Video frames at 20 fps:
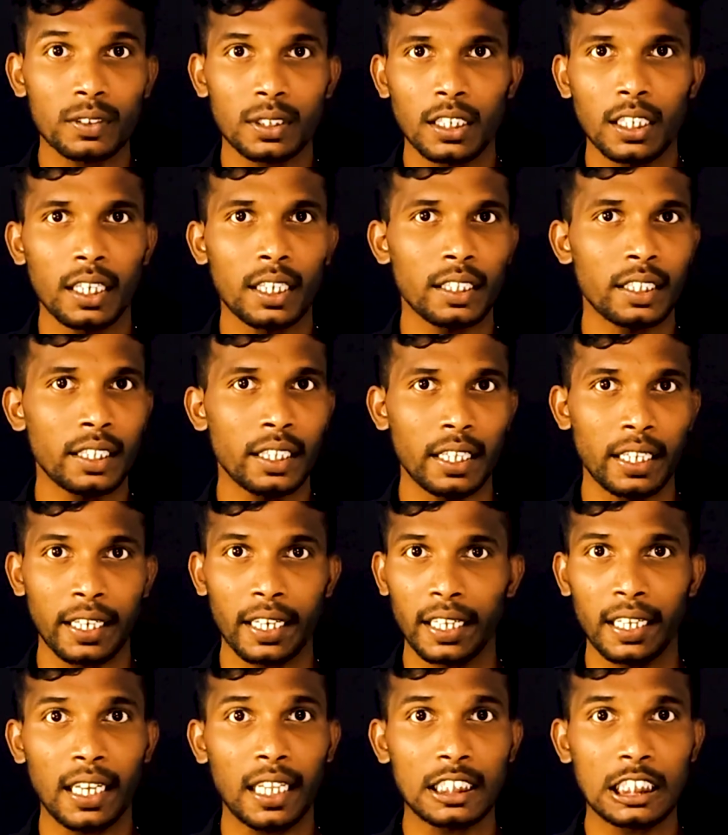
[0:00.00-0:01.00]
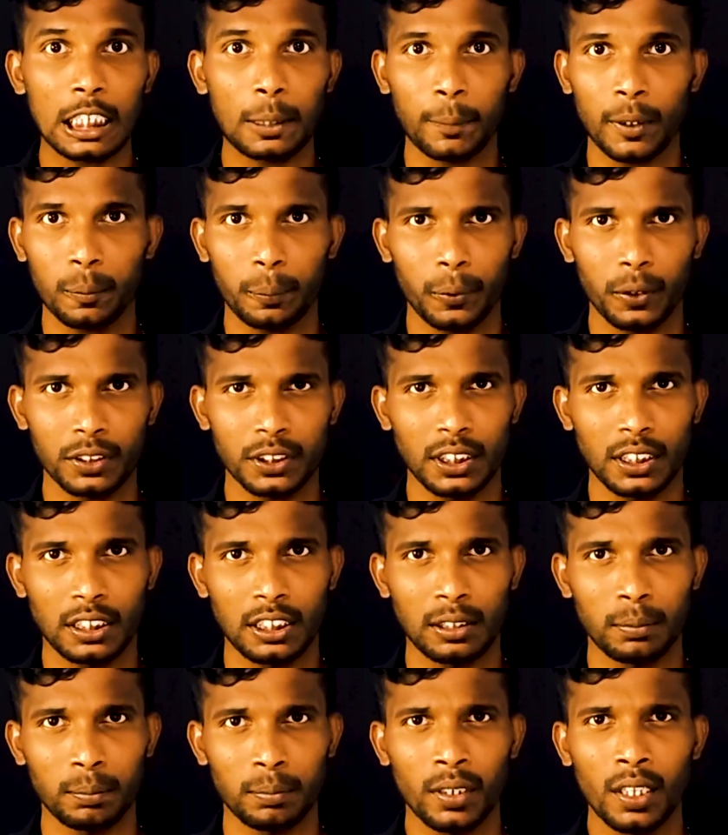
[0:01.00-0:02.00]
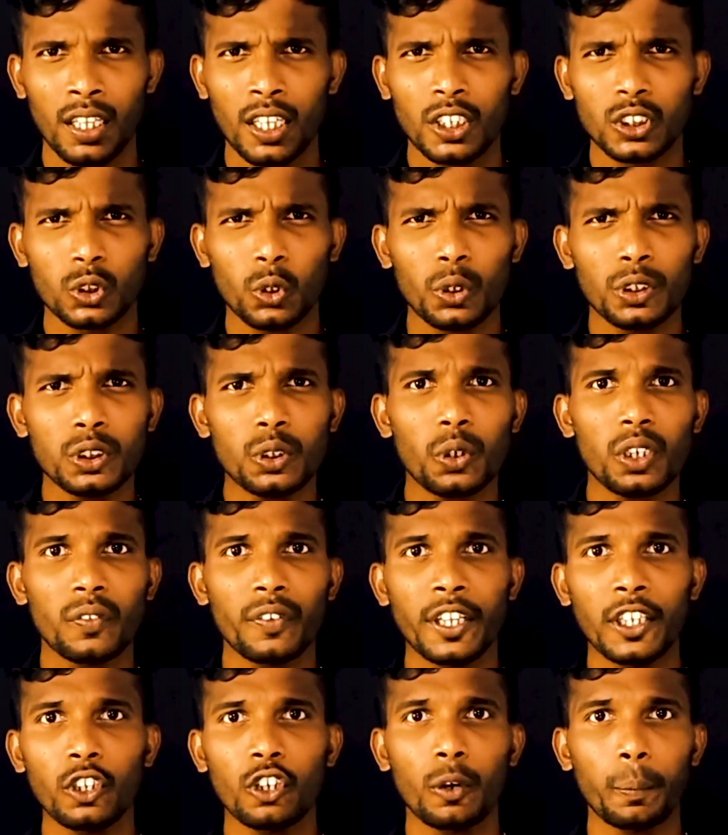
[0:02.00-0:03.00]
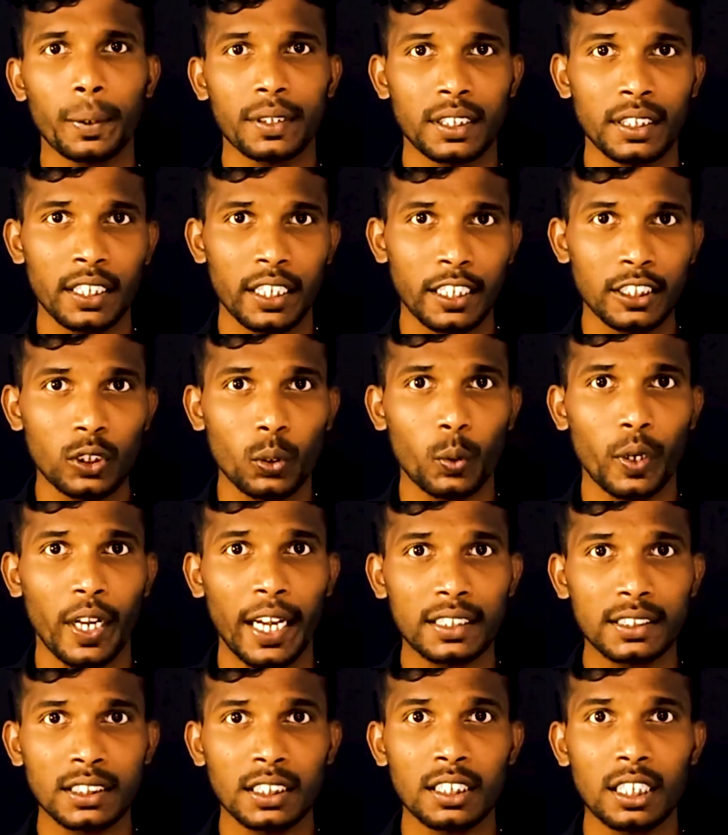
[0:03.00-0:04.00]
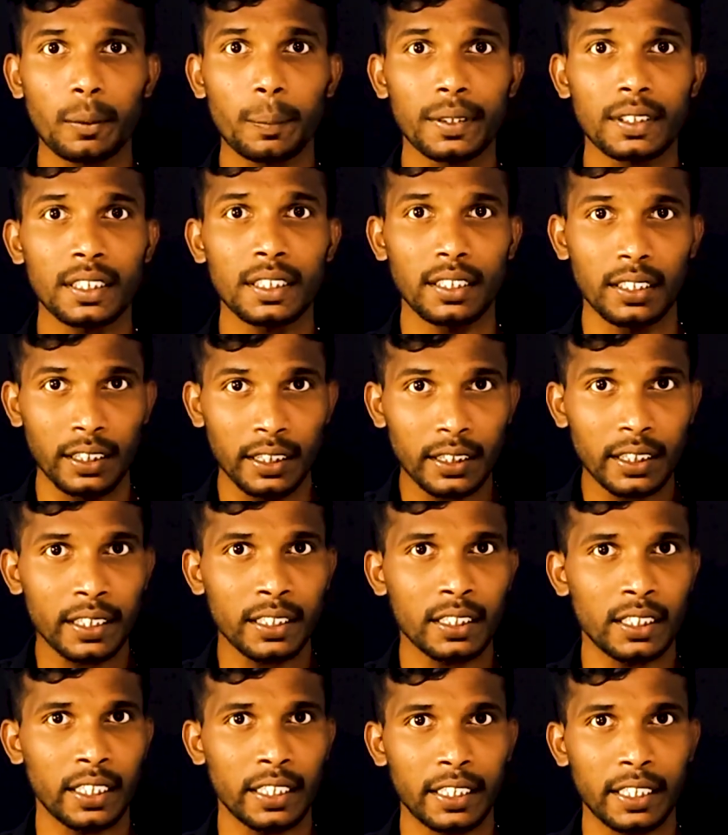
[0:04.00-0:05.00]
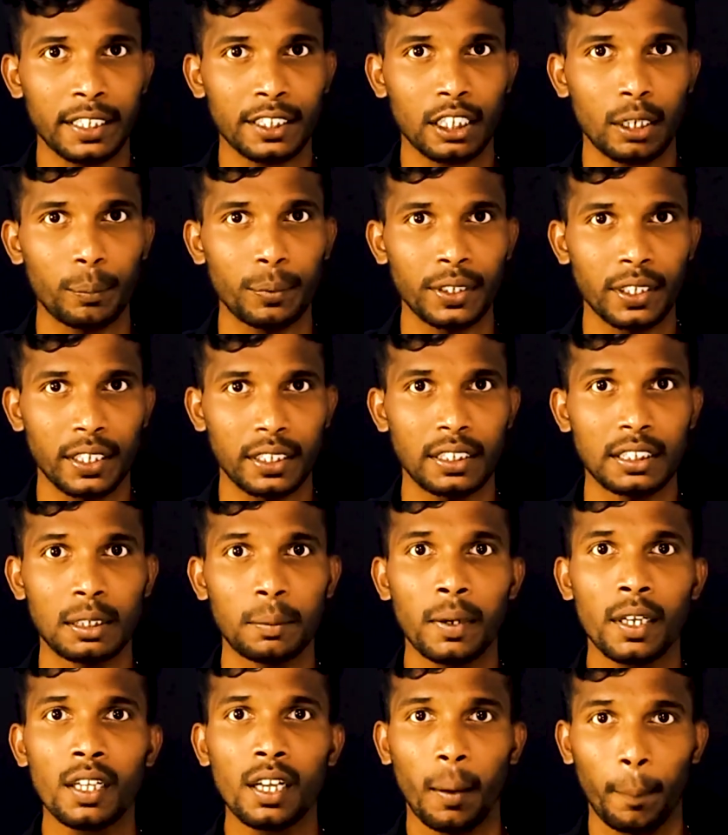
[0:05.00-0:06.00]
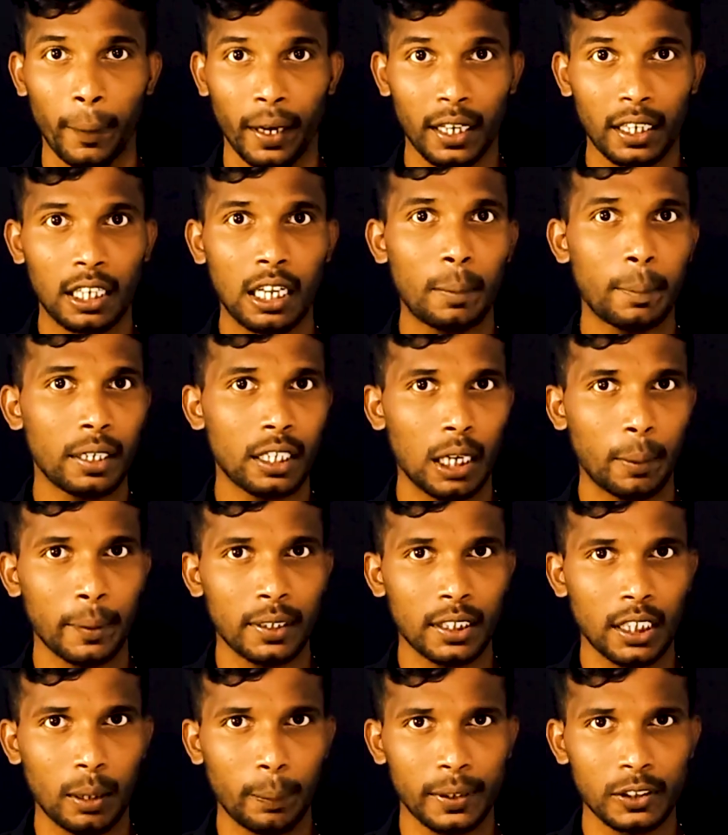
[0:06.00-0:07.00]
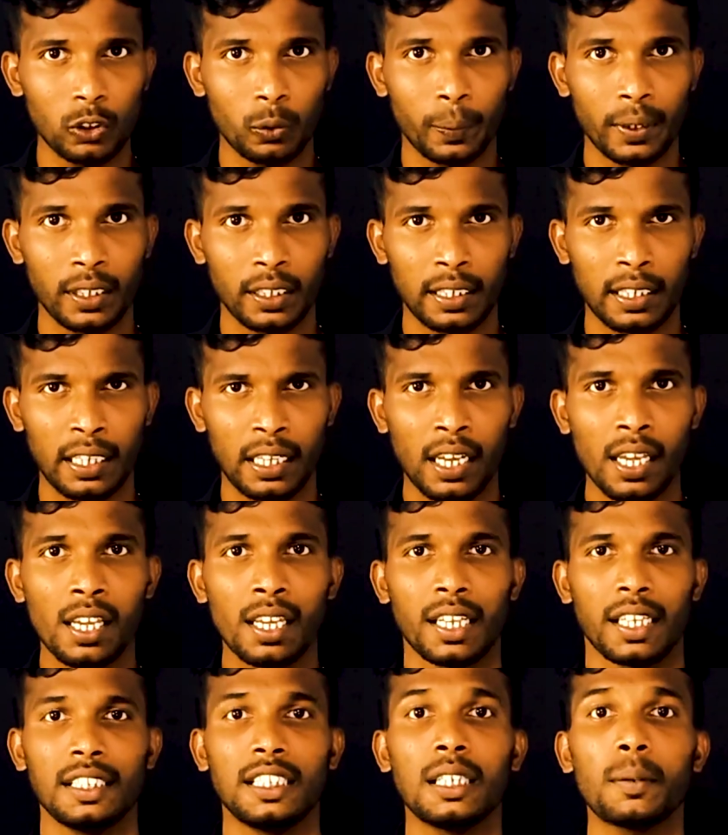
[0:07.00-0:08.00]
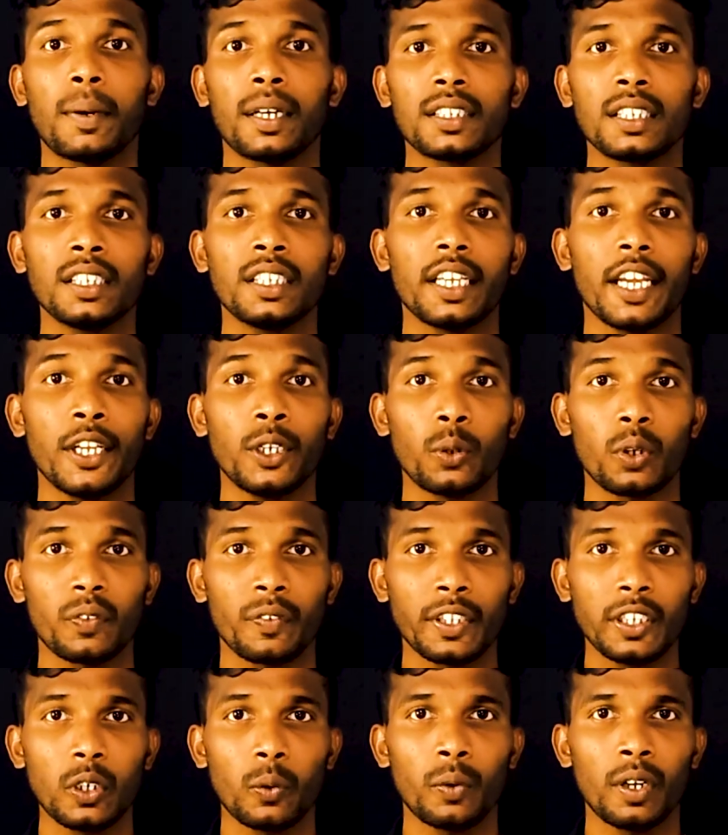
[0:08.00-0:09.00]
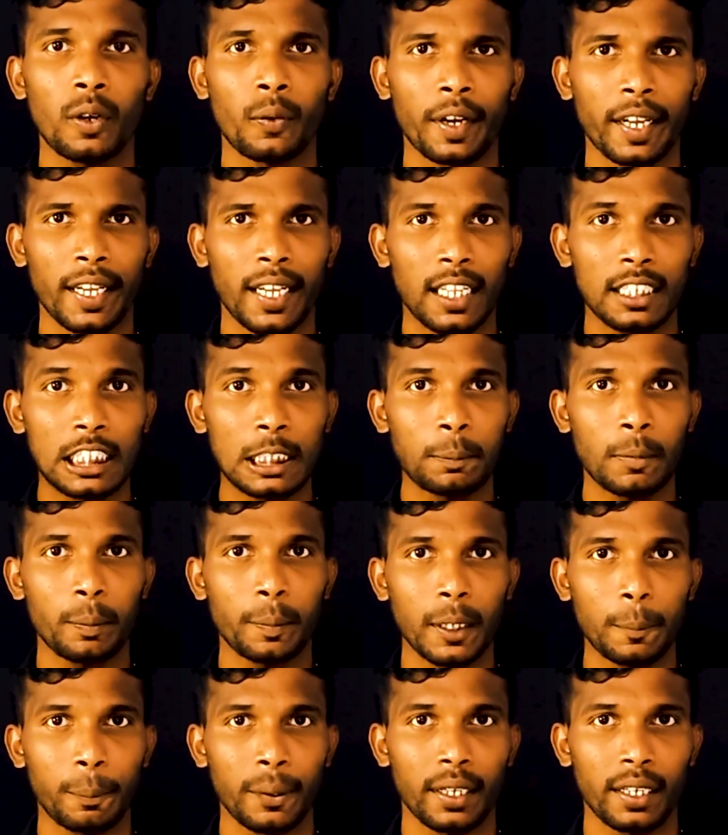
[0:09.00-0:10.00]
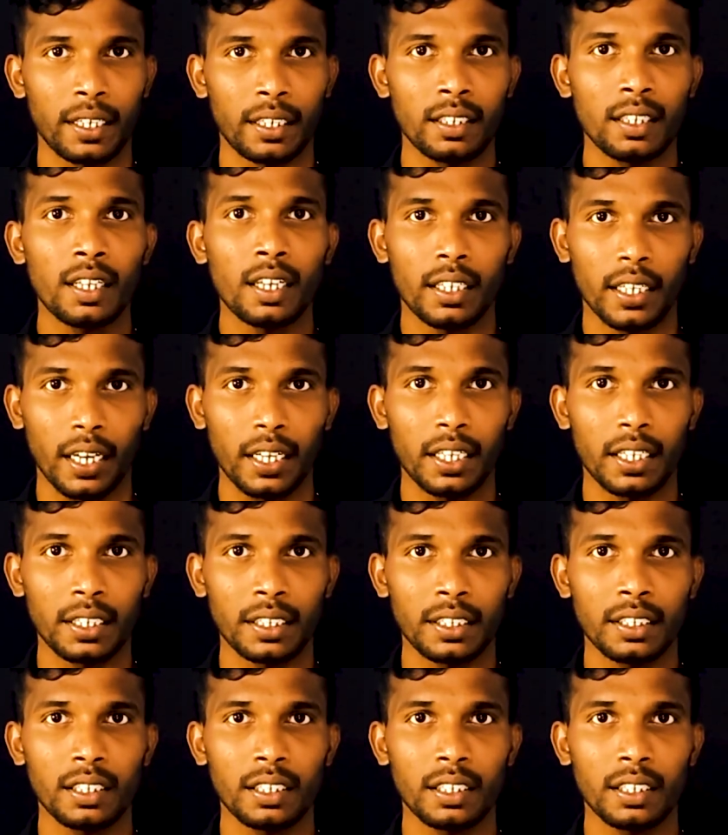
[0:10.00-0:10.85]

இருந்து எங்கள் எல்லாத்துக்குமே புரிஞ்சிருக்கும் ஸோ இந்த ஒரு வீடியோவை பற்றி இந்த ஒரு ஆக்சிடெண்ட்டை பற்றி நீங்க என்ன நினைக்கிறீங்க அப்படின்றதையும் மறக்காமல் கமெண்ட்டில் பதிவு பண்ணுங்கள் இதே மாதிரி இன்னொரு வீடியோவில் உங்க எல்லாத்தையுமே மீட் பண்றேன் நன்றி